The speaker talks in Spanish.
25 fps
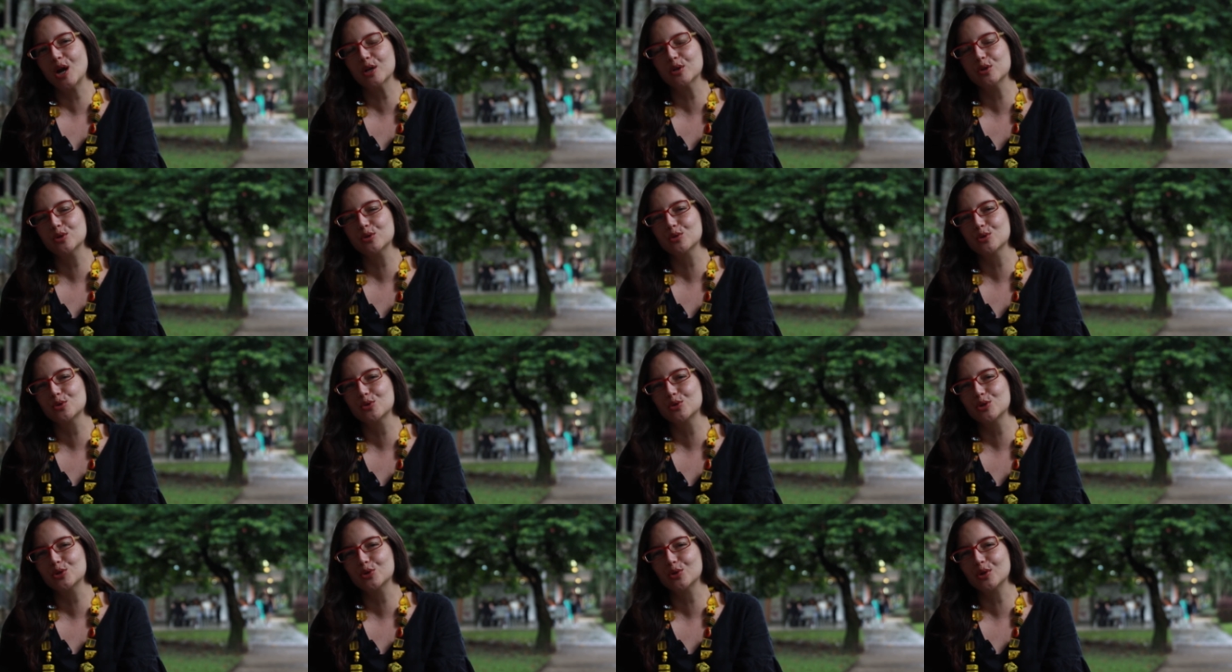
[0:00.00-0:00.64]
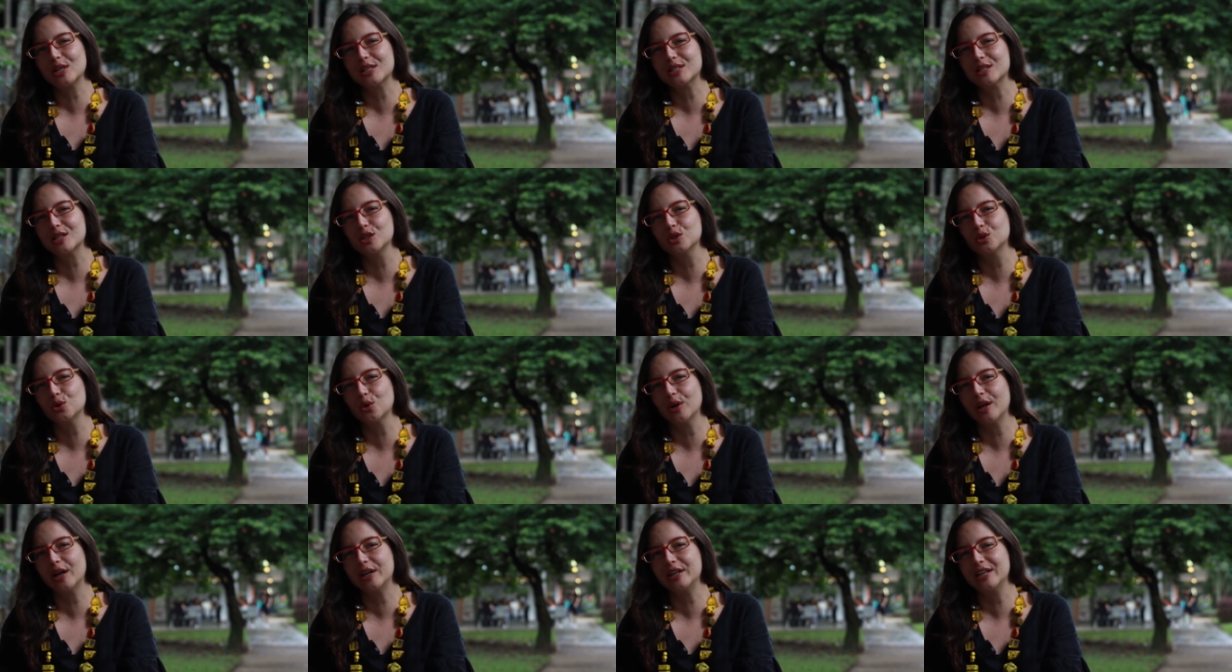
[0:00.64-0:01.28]
años nos hizo la
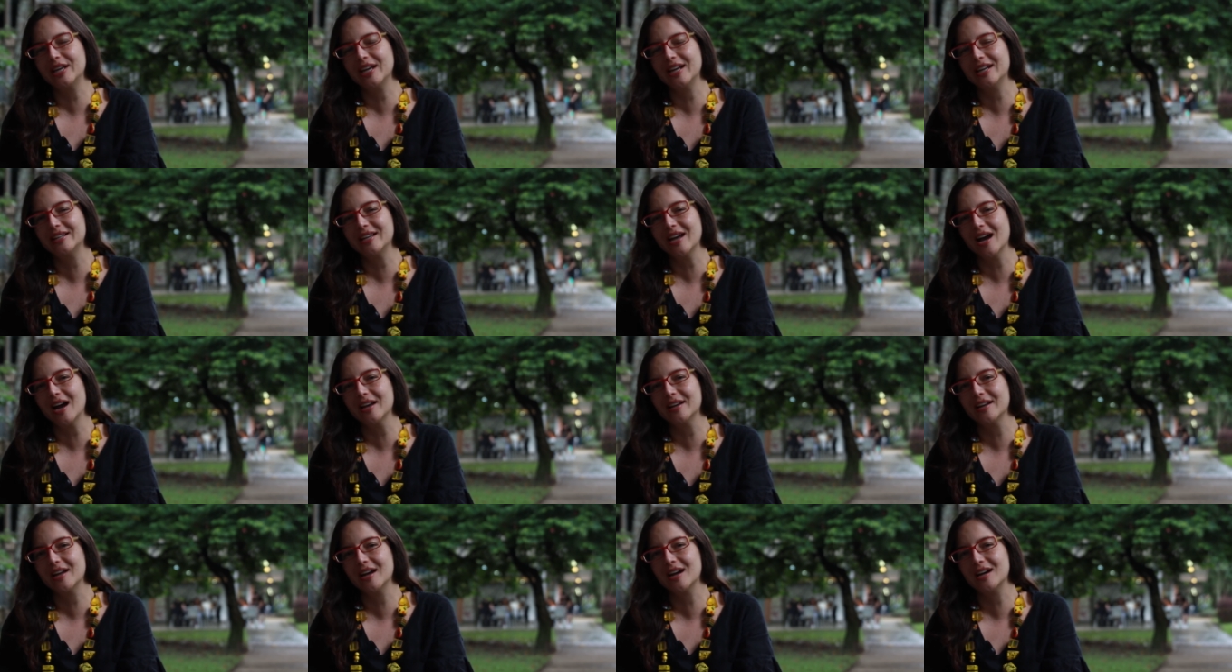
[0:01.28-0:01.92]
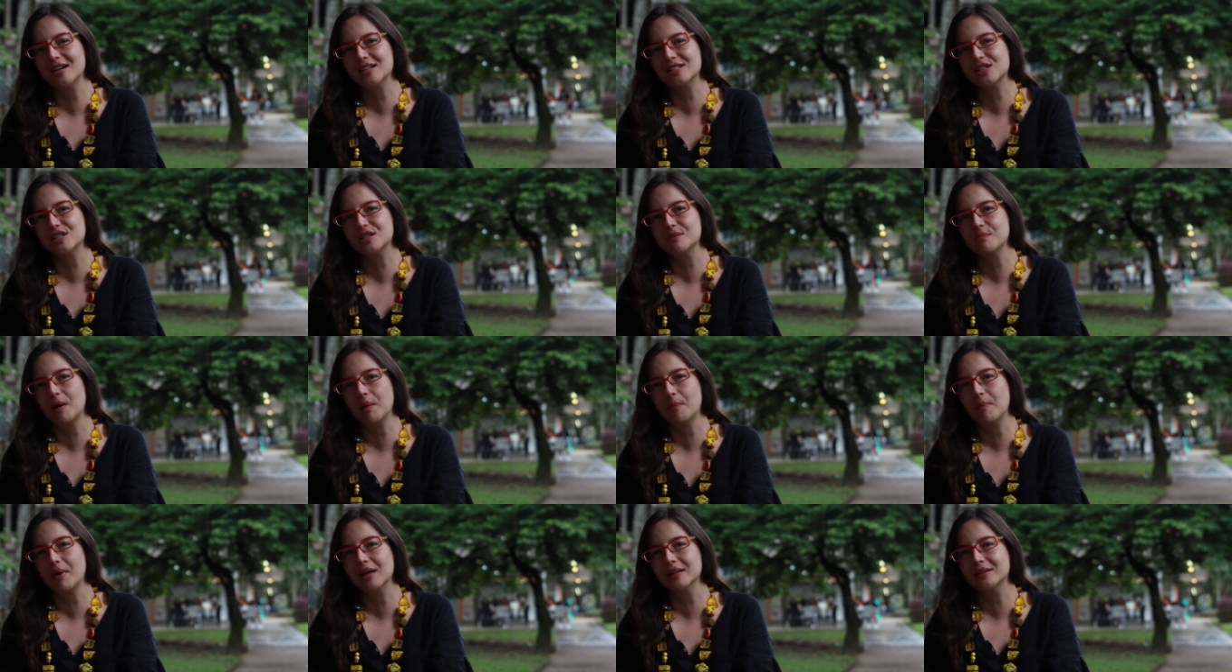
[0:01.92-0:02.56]
escritora nigeriana
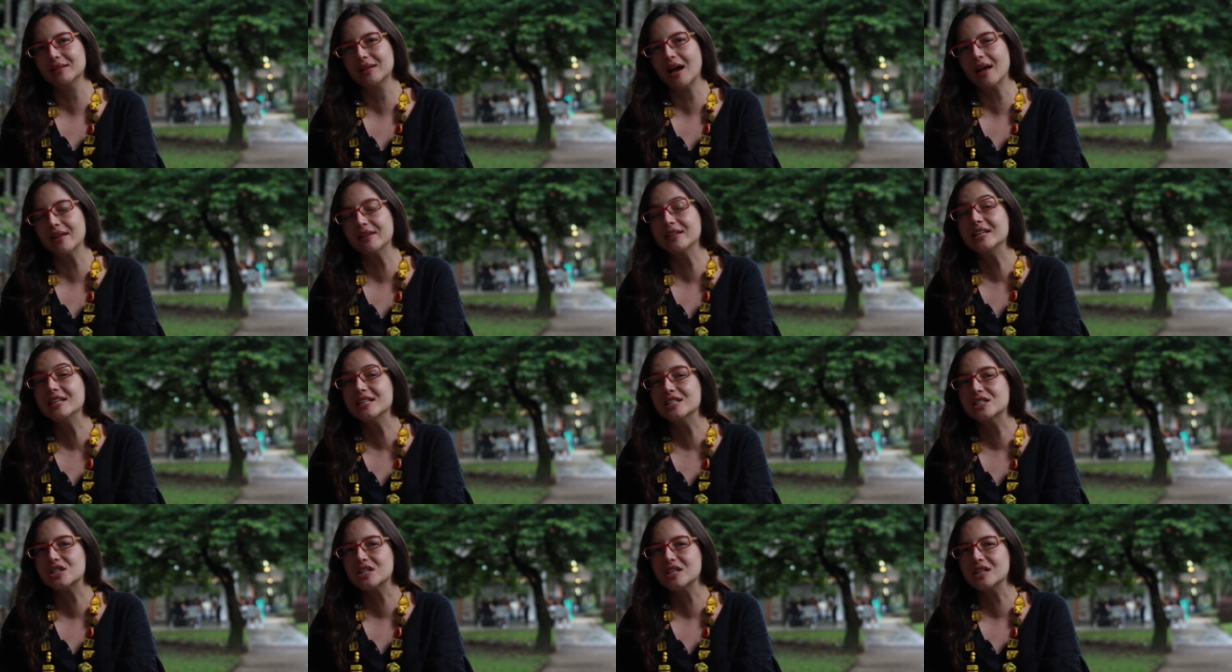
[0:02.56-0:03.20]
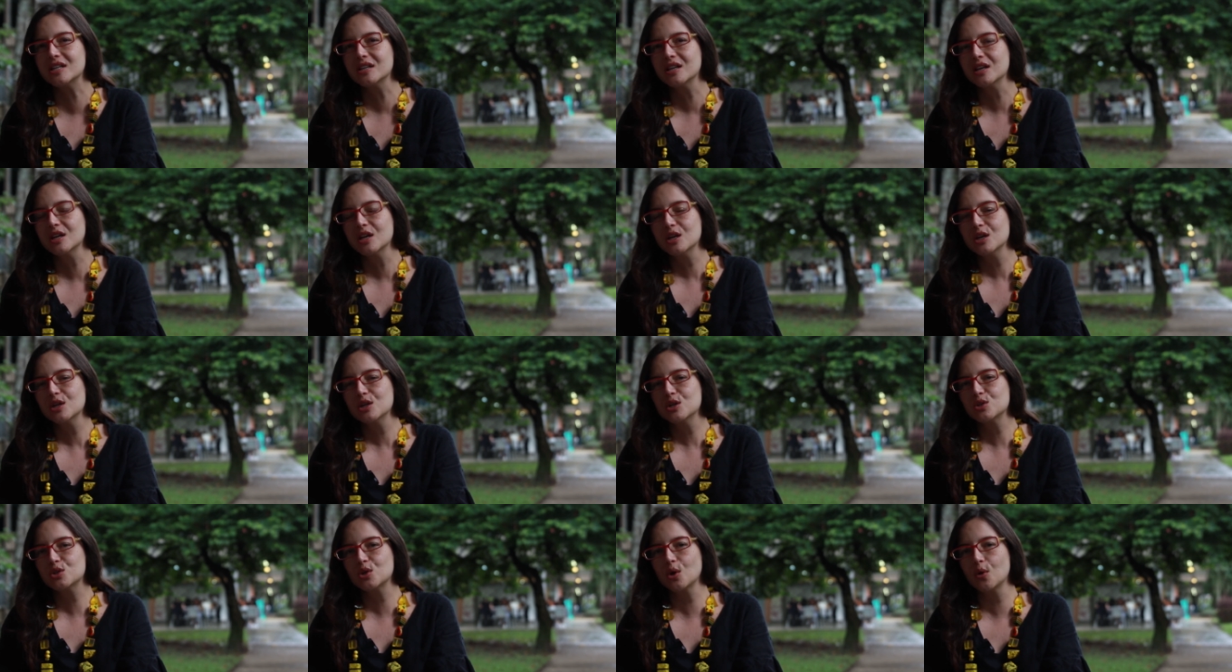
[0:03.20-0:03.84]
Chimamanda Adichie
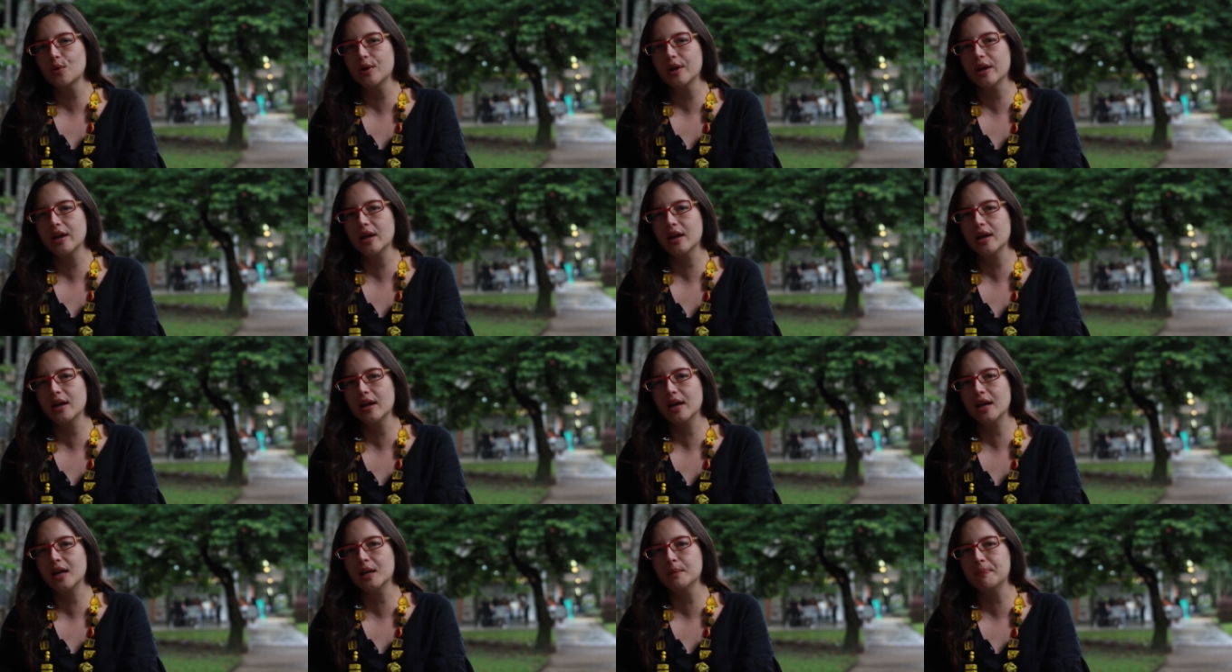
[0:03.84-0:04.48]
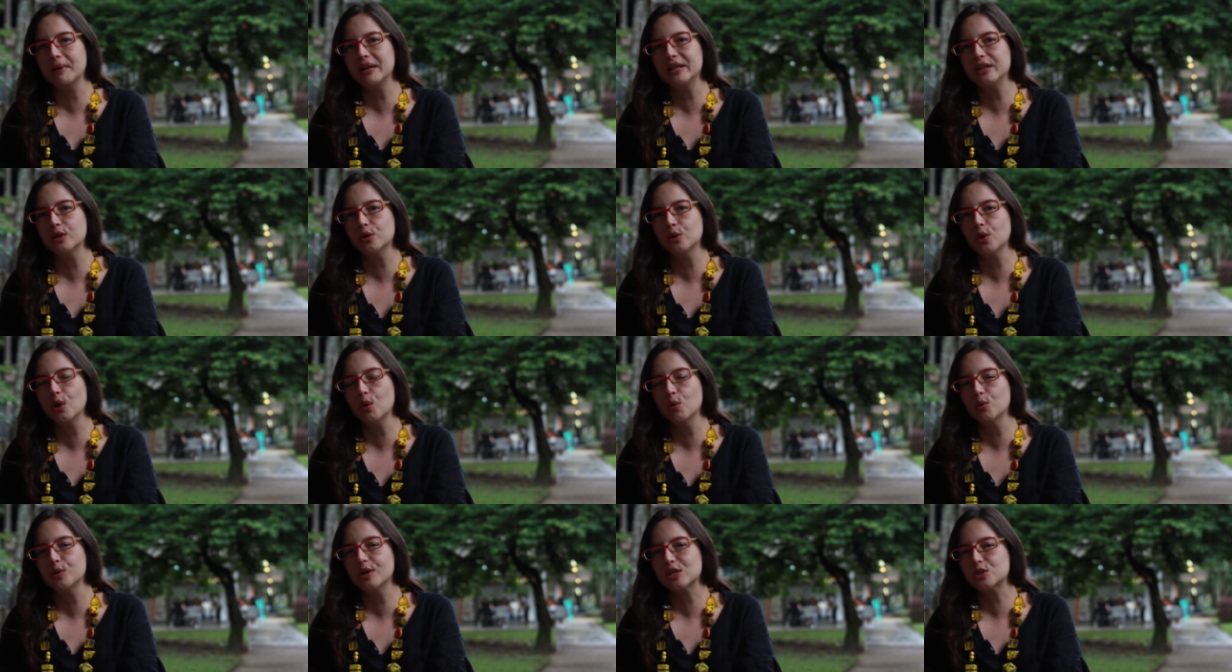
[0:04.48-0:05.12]
sobre el
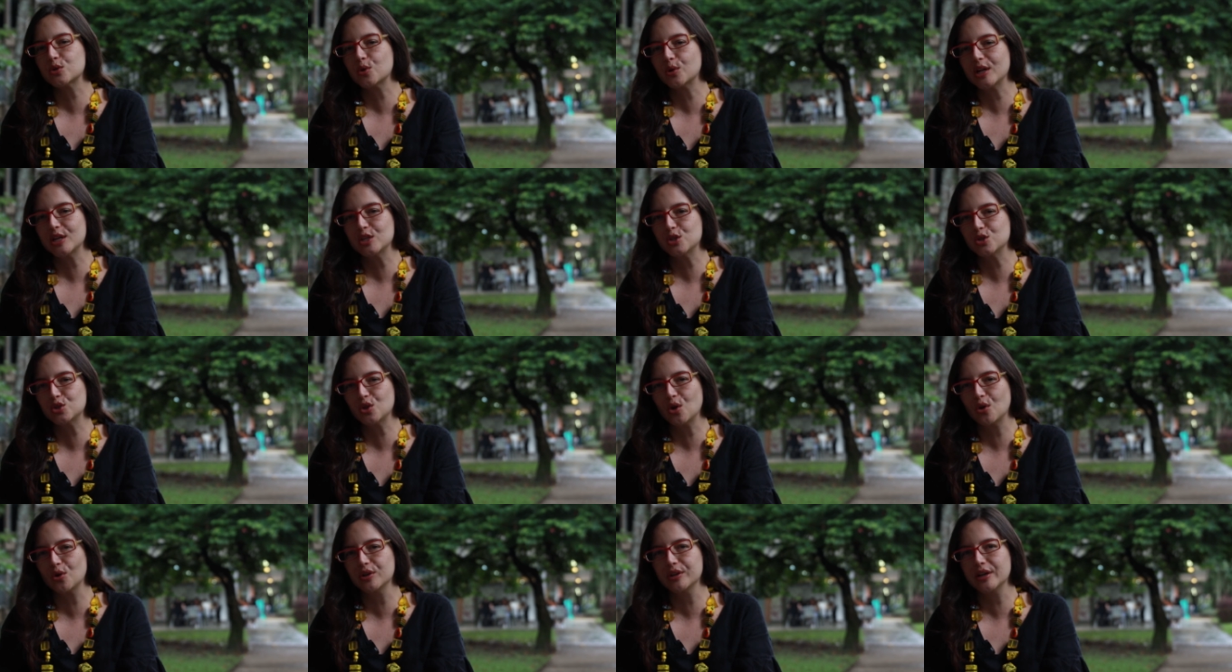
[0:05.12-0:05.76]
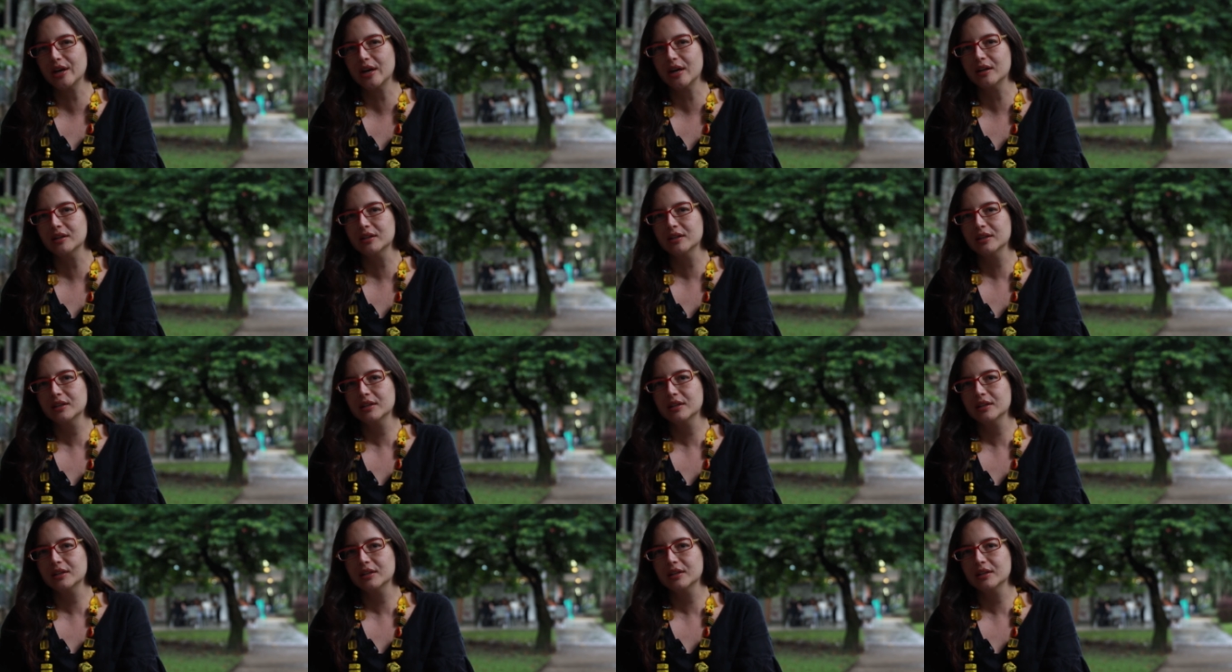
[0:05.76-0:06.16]
peligro de una sola historia.